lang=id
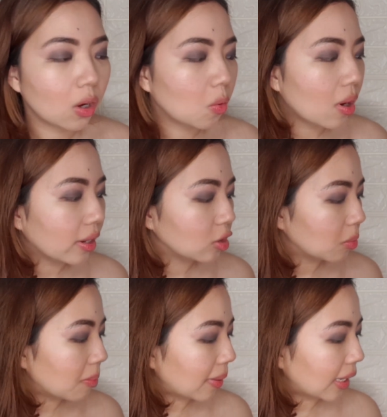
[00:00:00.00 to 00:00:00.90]
aku akan
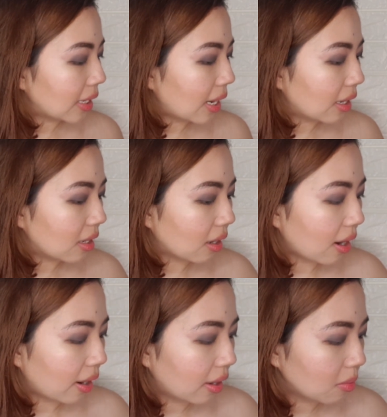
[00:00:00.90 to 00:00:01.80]
coba pakai di under
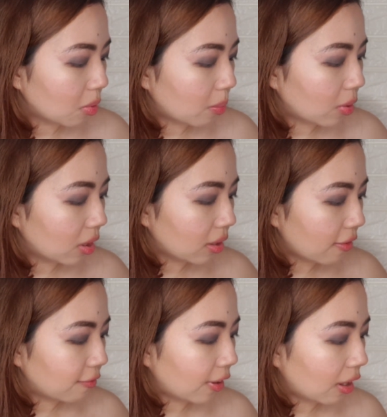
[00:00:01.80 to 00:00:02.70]
eye mudah-mudahan
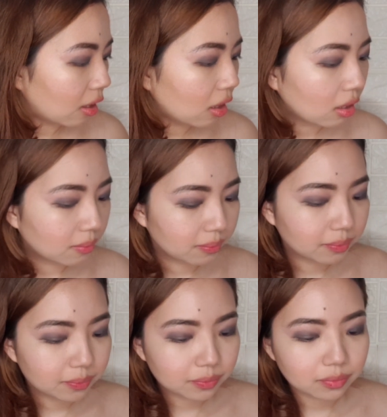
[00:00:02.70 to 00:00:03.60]
nggak fail
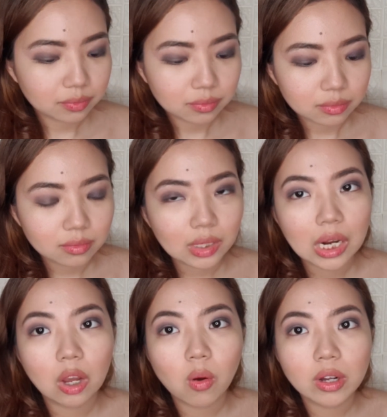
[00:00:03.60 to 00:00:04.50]

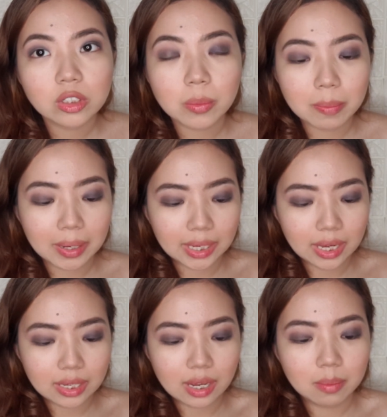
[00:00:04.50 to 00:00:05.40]
aku akan coba
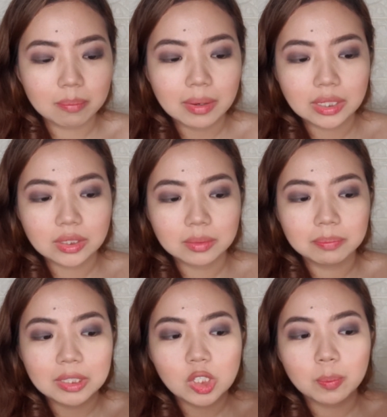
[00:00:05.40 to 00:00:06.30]
pakai yang pas
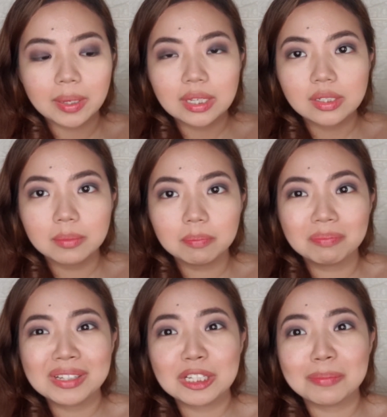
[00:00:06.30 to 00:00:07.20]
peach page
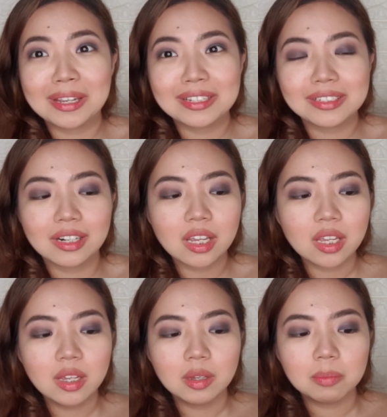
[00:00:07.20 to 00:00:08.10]
peach passion
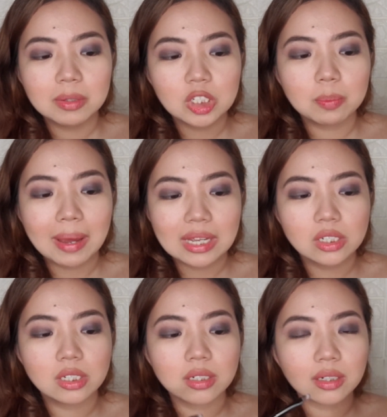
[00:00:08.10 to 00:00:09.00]
peach
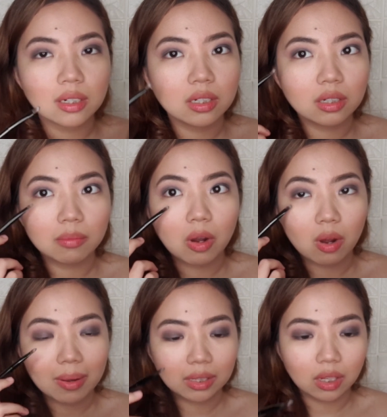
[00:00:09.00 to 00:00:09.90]
passion ke
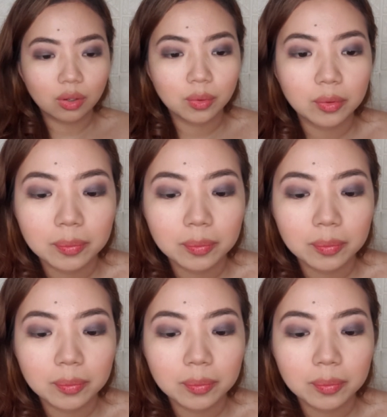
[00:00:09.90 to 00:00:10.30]
bawah mata